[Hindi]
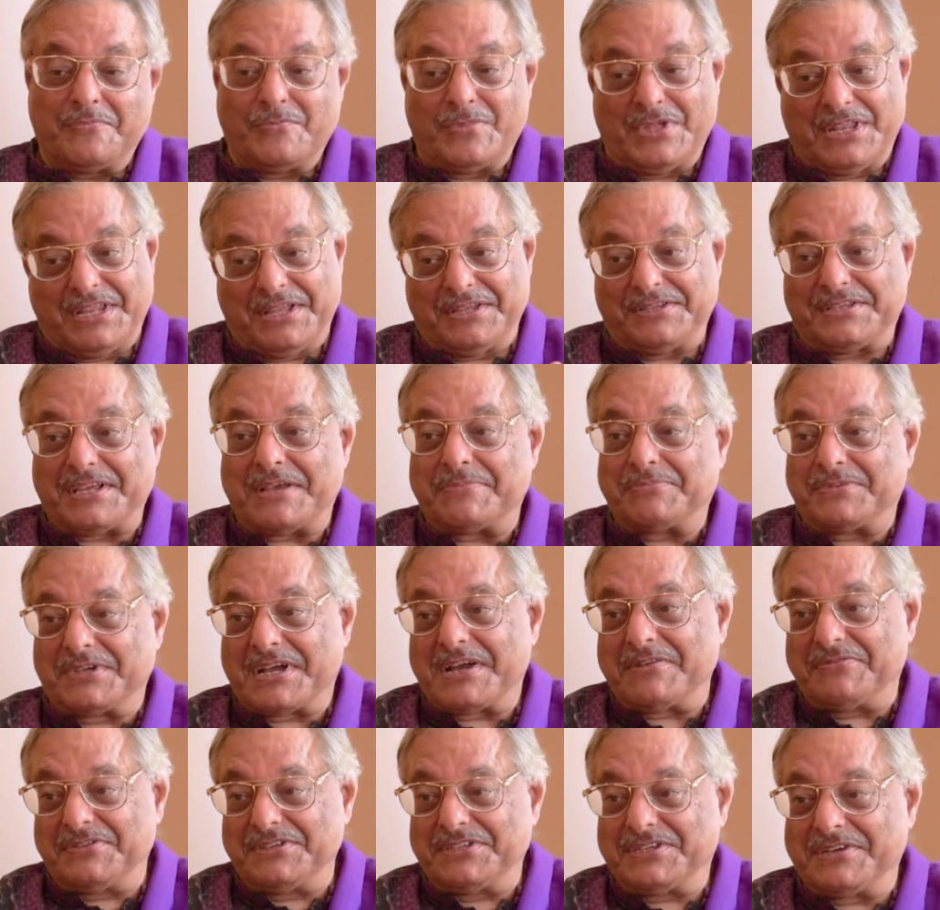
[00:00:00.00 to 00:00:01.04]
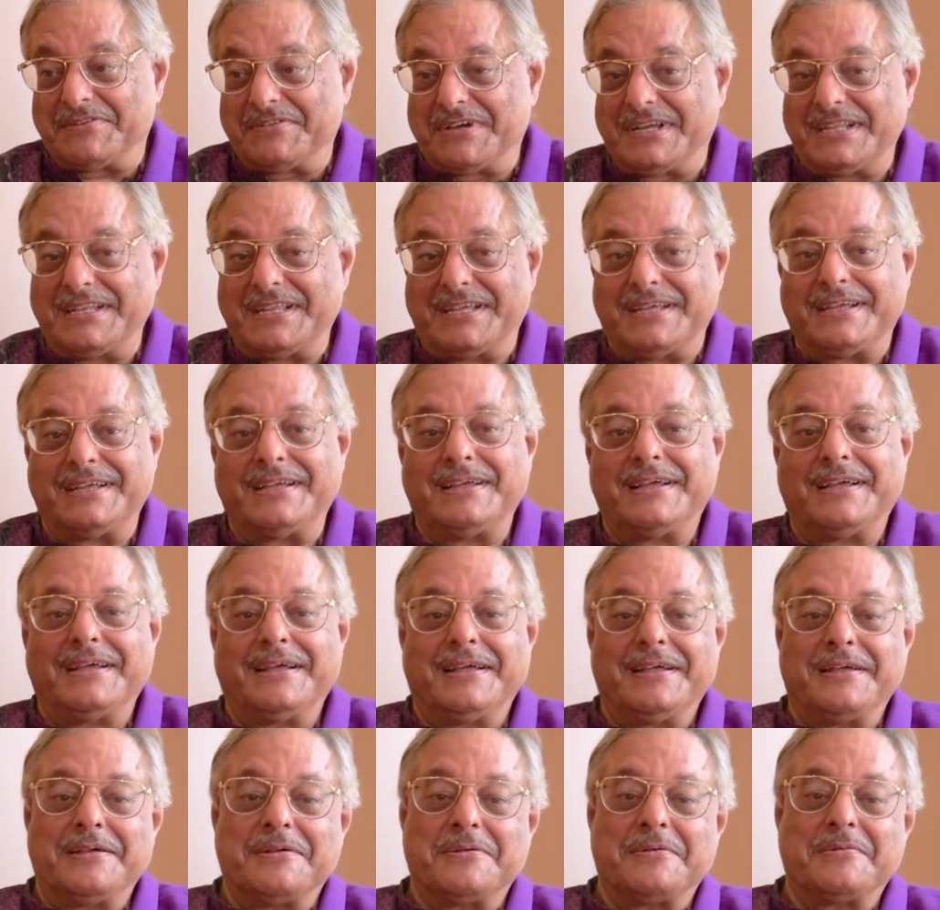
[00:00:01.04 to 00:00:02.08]
मेरे हिसाब से काफ़ी जवान हैं
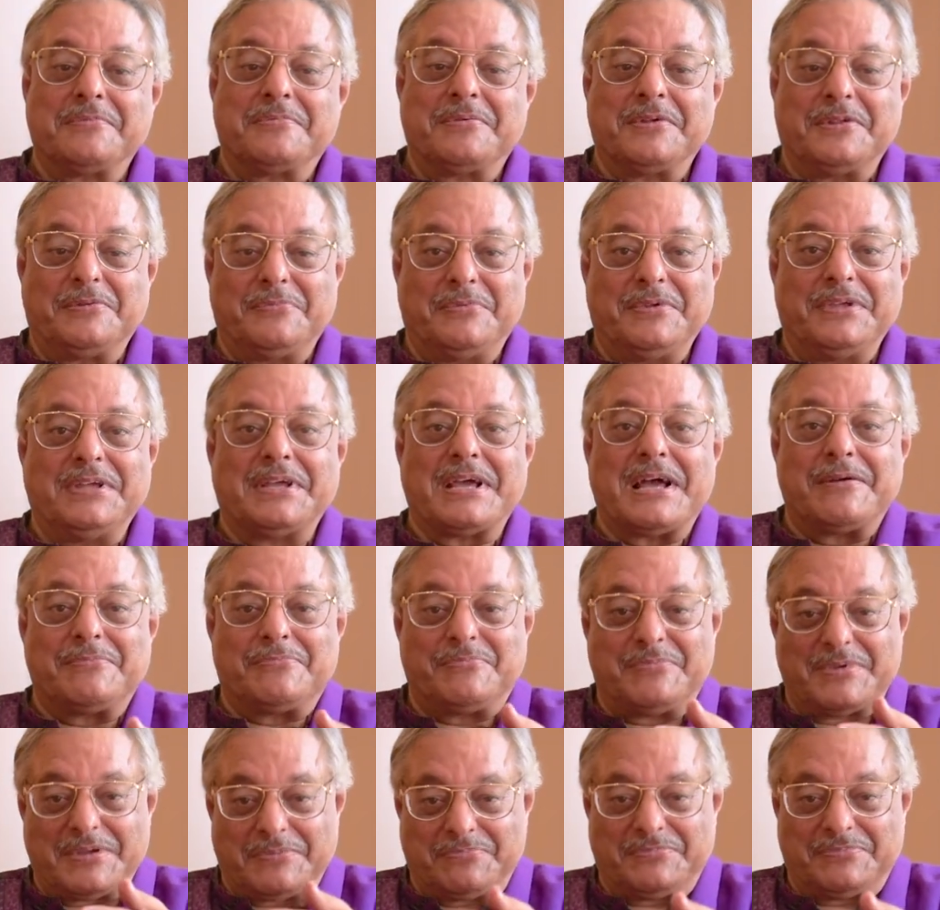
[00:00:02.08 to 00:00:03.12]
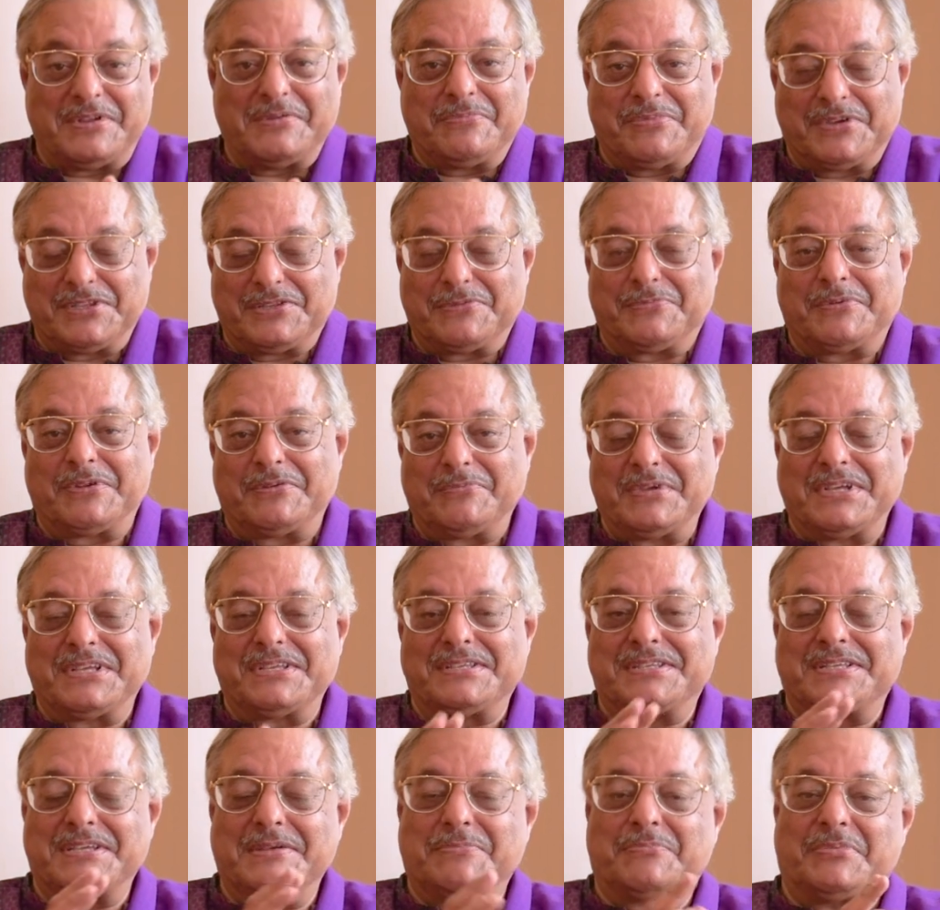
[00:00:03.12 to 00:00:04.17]
फिर भी आप अपने बचपन में
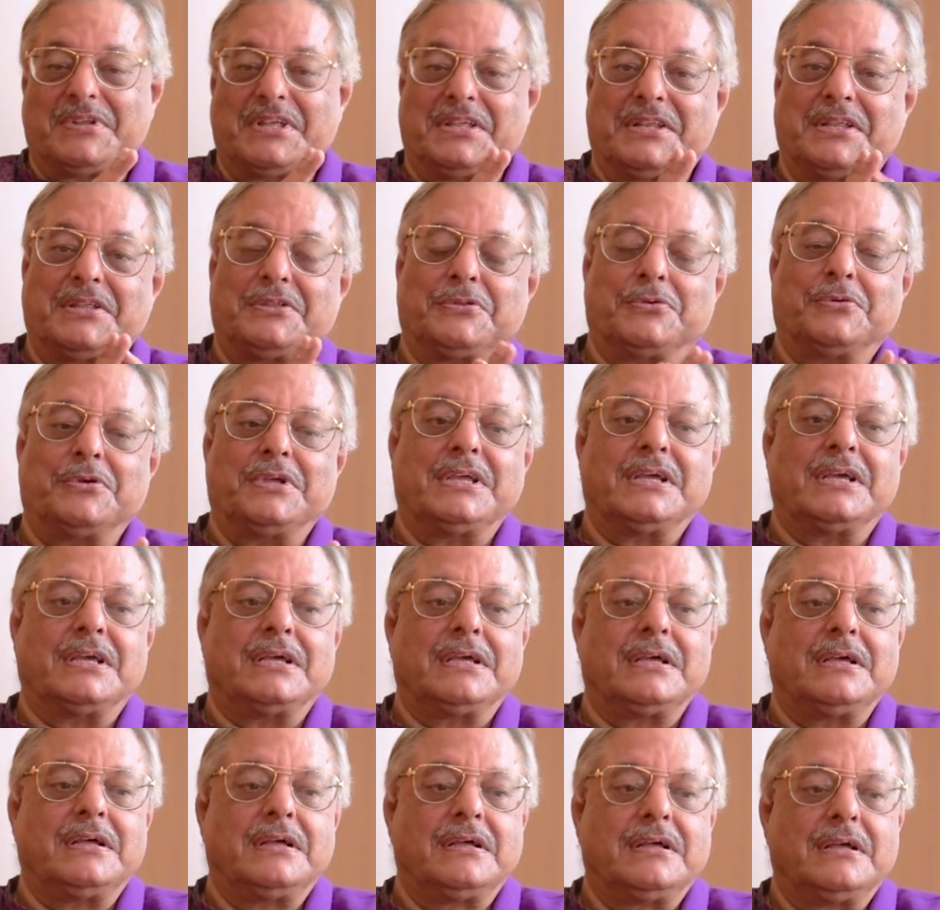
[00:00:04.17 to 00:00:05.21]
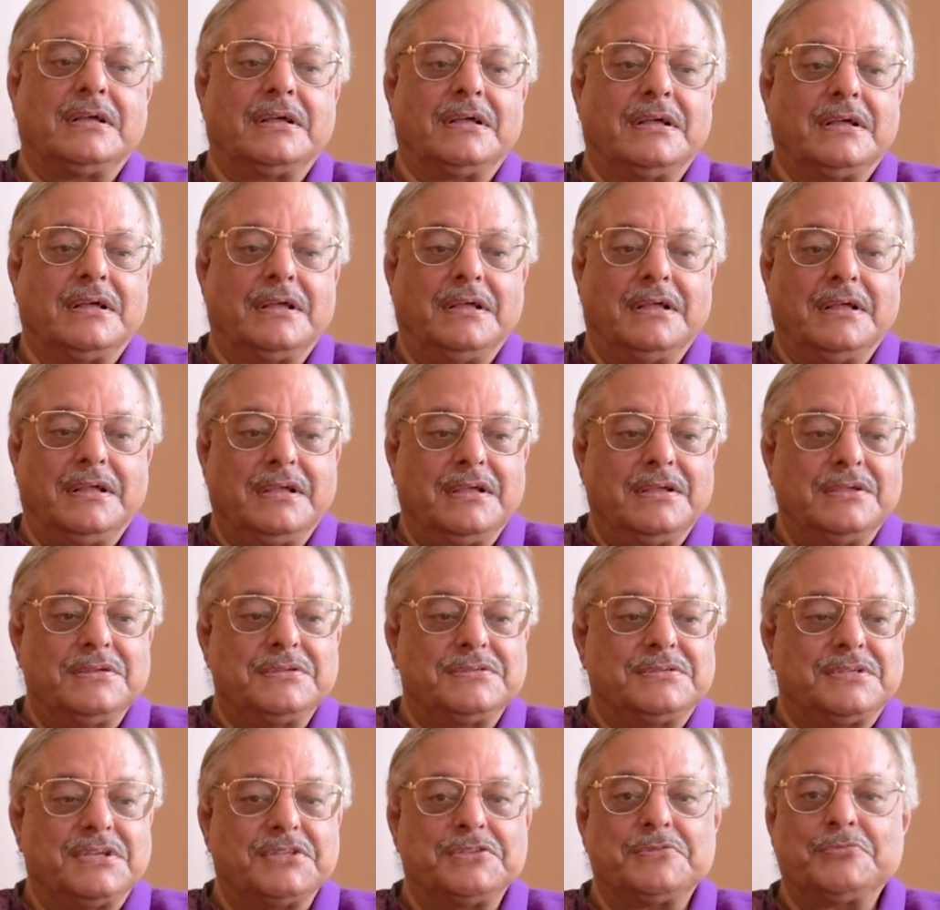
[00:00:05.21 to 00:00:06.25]
इससे प्रेरित हुई हैं
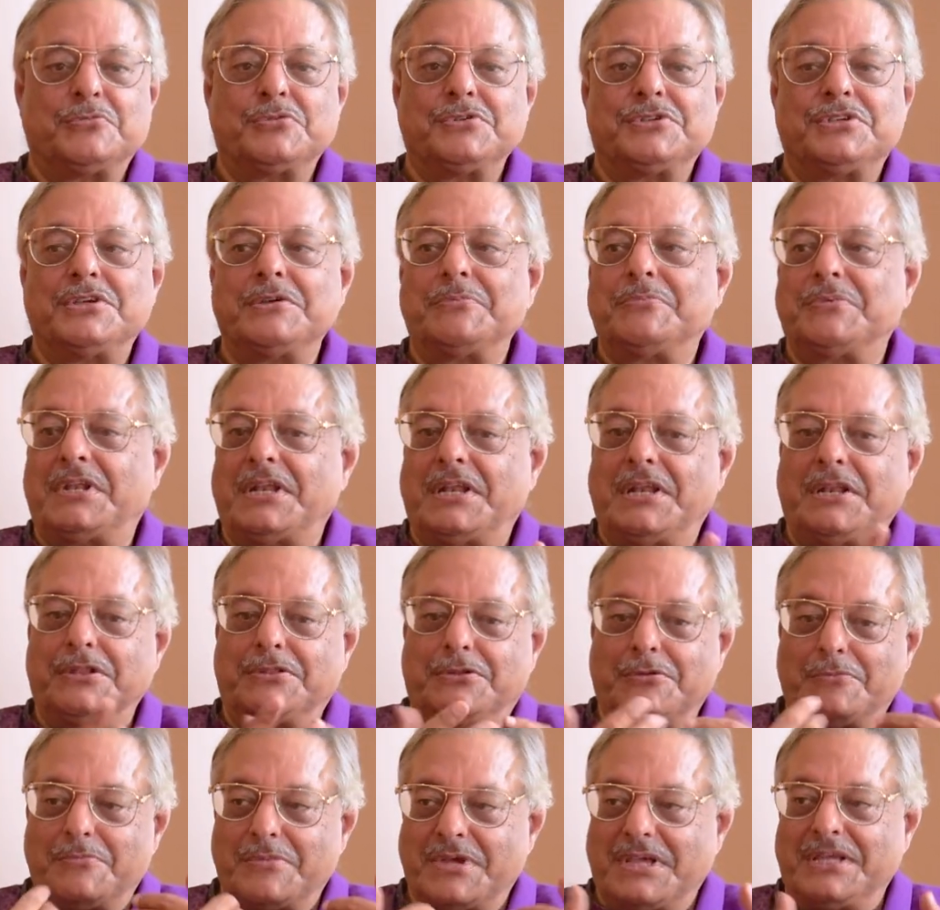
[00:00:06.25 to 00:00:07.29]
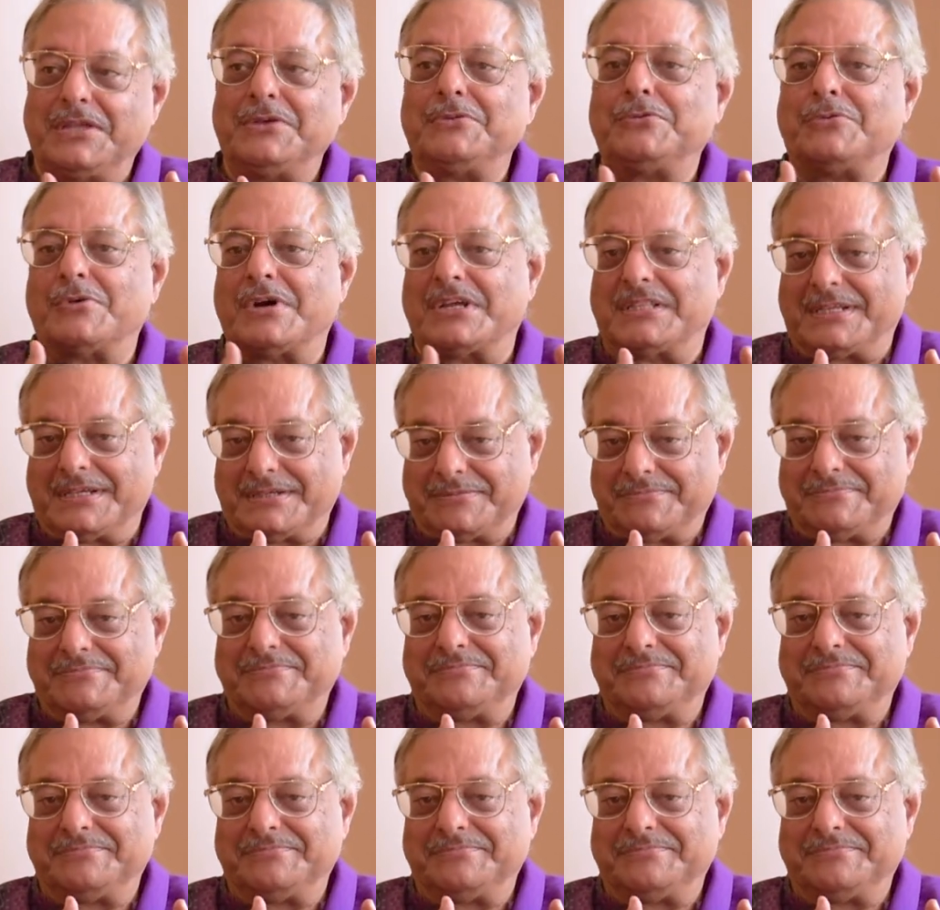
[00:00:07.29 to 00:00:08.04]
सच पूछिए प्रेरित तो मैं ही हुआ था